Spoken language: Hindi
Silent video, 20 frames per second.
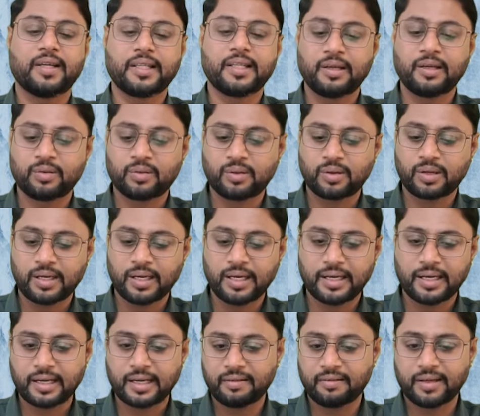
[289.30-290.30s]
हैं उनको
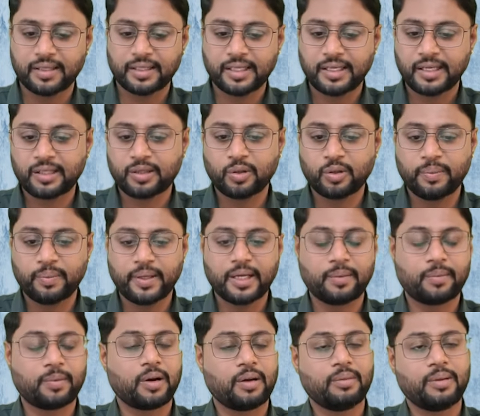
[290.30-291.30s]
कलर करवाते हैं तो भी ये
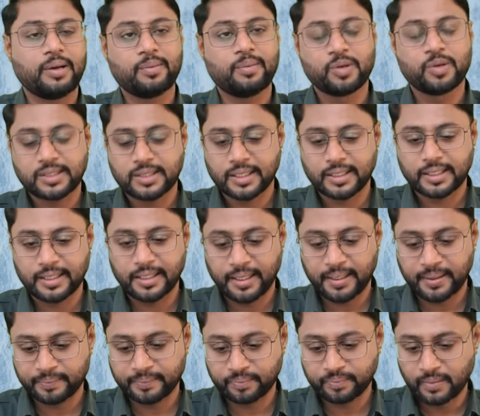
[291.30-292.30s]
प्रॉब्लम हो सकती
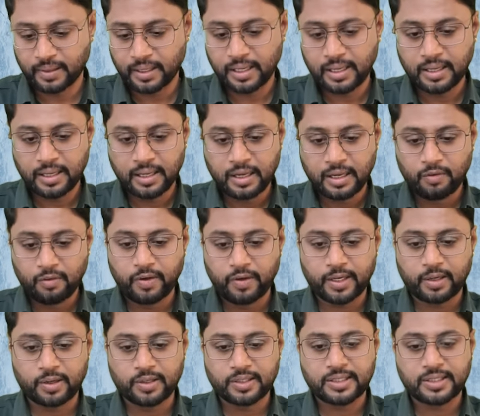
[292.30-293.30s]
है फिर
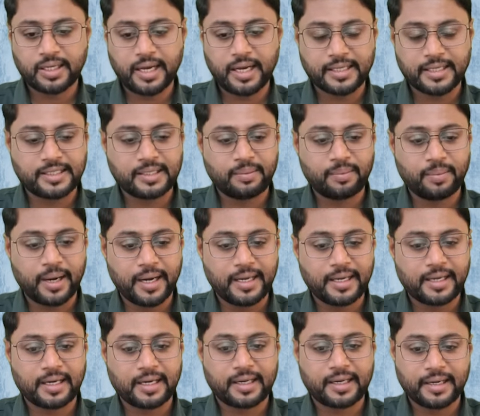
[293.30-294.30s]
कुछ ऐसी
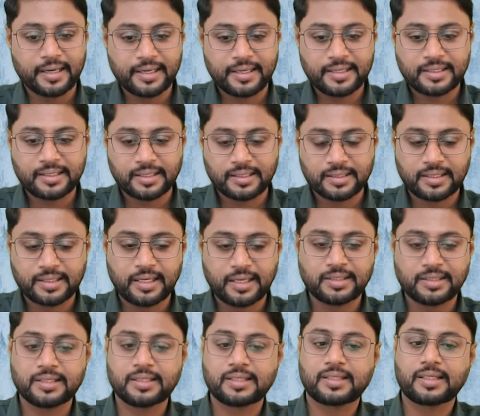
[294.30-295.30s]
मेडिकल कंडीशन है
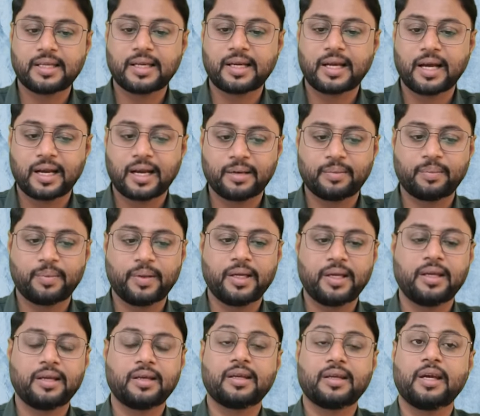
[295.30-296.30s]
जिसके कारण भी
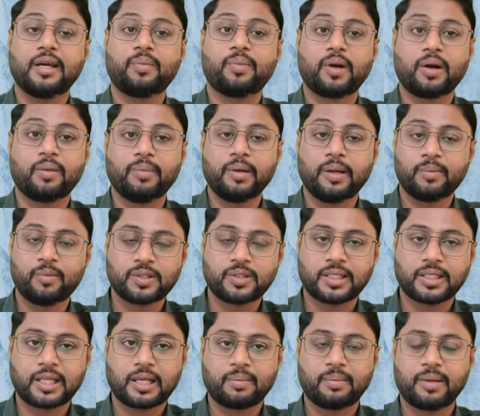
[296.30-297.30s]
ये प्रॉब्लम हो
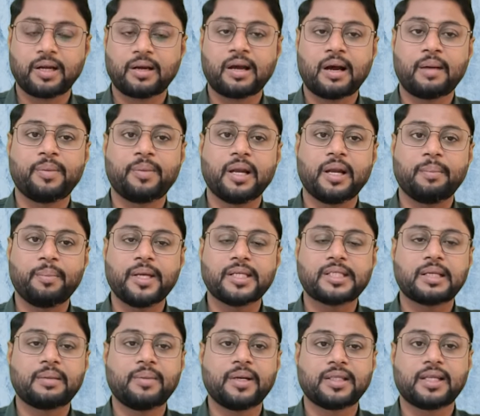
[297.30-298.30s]
सकती है मतलब आप लंबे
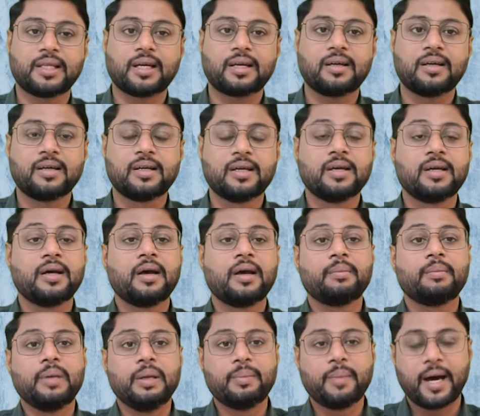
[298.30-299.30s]
समय तक
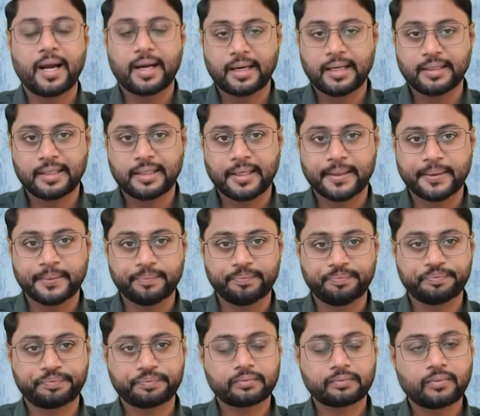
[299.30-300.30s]
बीमार रहते हैं
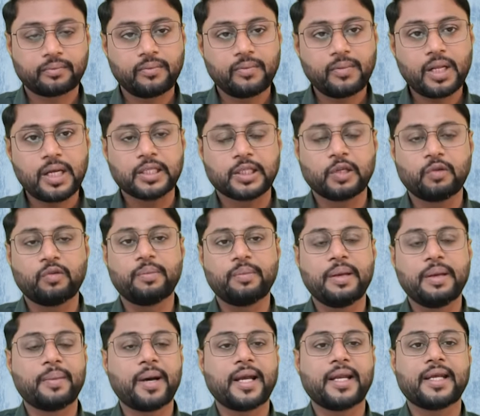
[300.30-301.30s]
तो वो
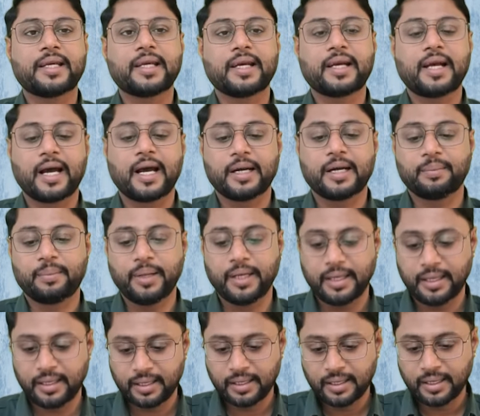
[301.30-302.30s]
बीमारी के कारण भी
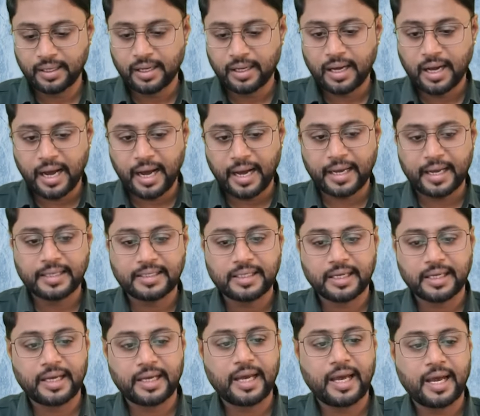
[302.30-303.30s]
आगे
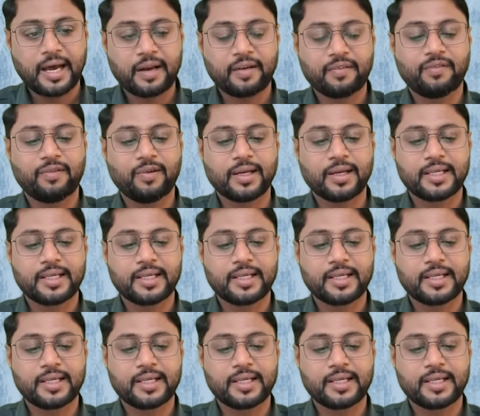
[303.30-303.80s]
जाके हेयर फॉल की